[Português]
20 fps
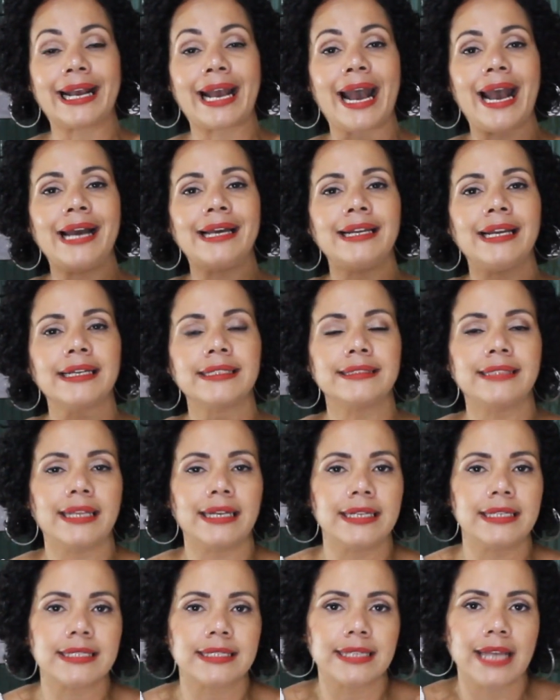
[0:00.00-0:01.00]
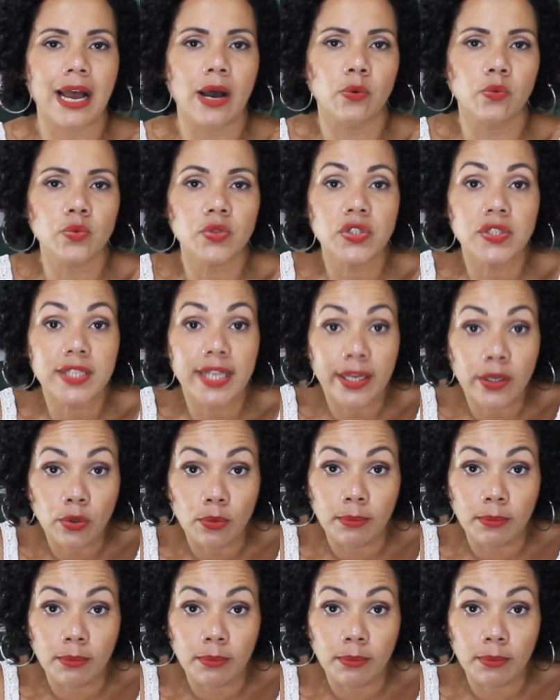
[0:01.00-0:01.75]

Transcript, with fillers: caracterizar um ser